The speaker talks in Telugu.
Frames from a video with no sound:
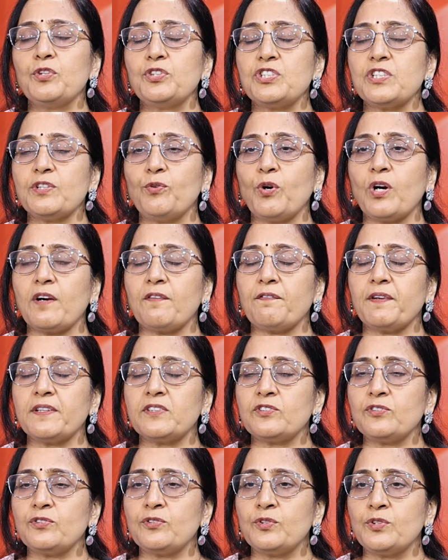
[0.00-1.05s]
వచ్చే
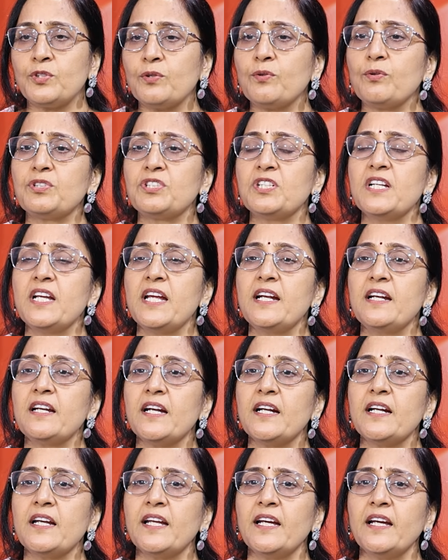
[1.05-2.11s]
ఫస్ట్ క్వశ్చన్
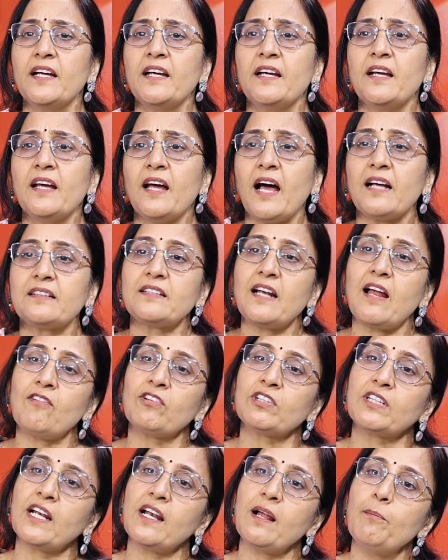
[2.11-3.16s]
ఏంటంటే అసలు
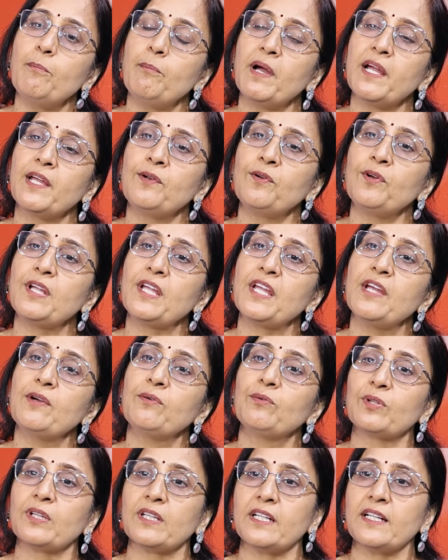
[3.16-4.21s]
అవతల అమ్మాయిలో
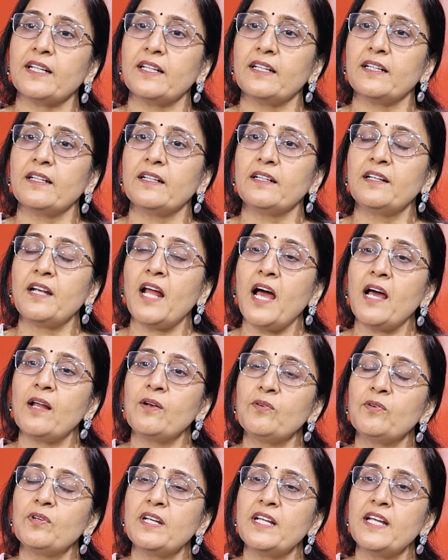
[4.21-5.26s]
ఏముంది
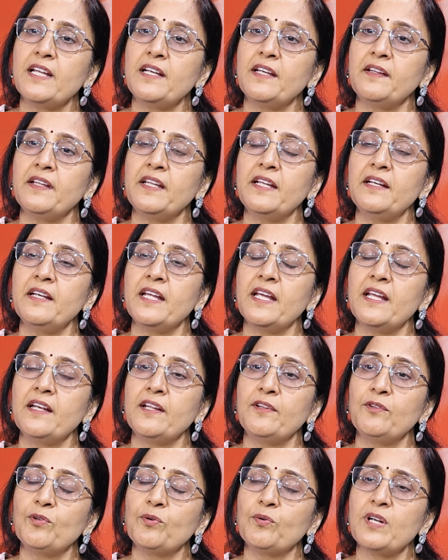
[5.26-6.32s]
నాలో లేనిది నేను
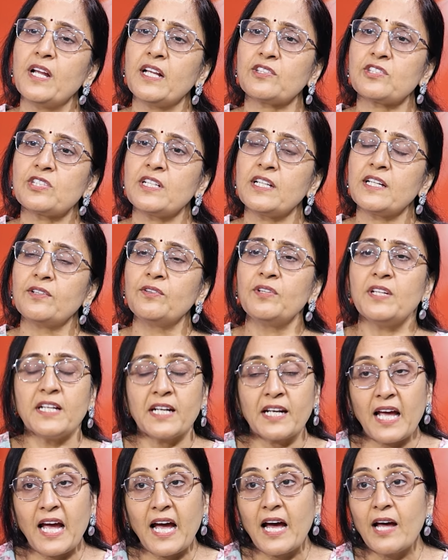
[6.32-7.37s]
ఎందుకు నచ్చలేదు
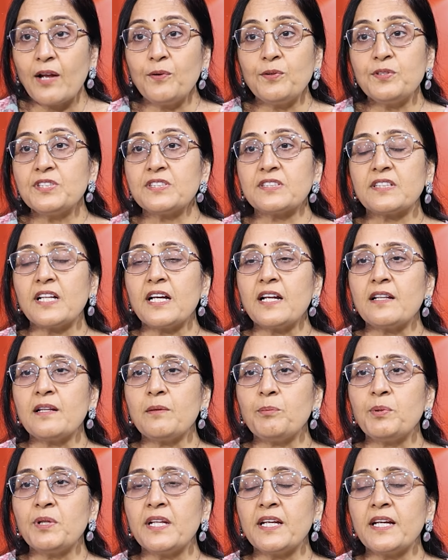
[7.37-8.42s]
ఇలా ఆలోచిస్తారు
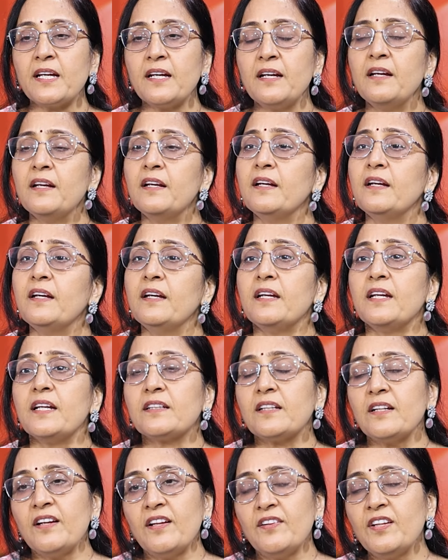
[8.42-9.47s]
తప్పితే
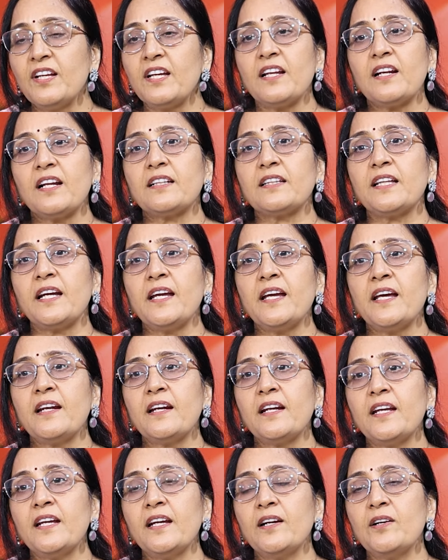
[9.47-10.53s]
ఇతను ఎందుకు ఇలా
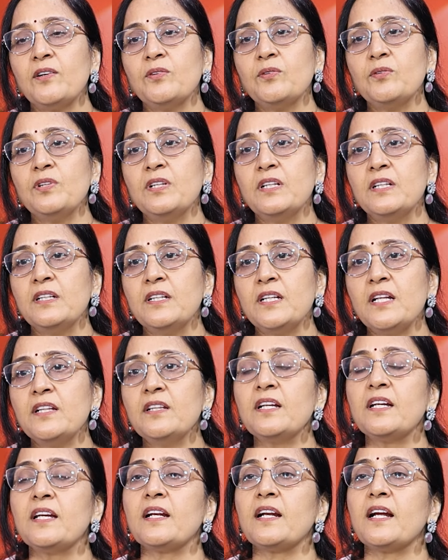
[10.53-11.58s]
తయారయ్యాడు
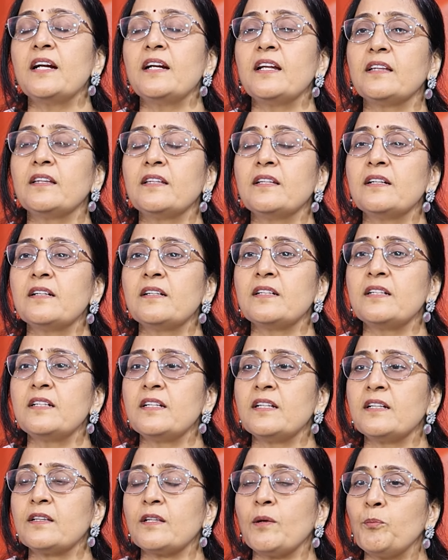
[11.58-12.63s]
ఎందుకు ఇలాంటి
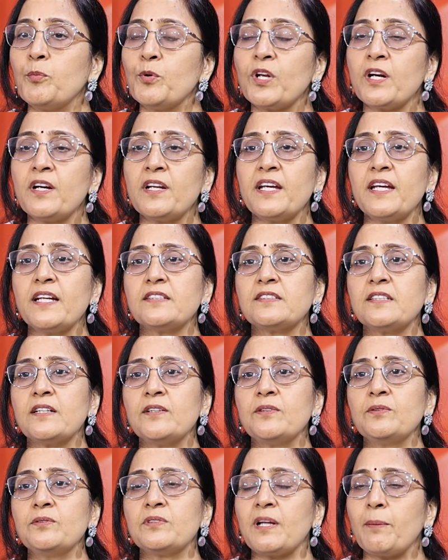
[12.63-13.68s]
అంటే
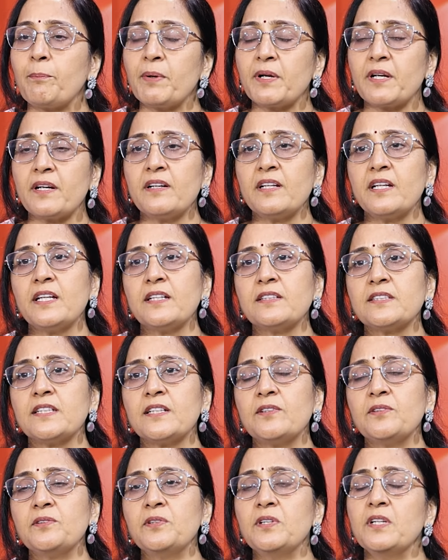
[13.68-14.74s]
తప్పుటడిగేశాడు
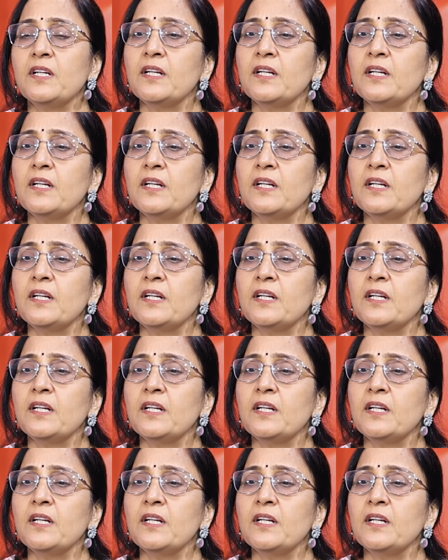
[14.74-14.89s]
తప్పటడిగేశాడు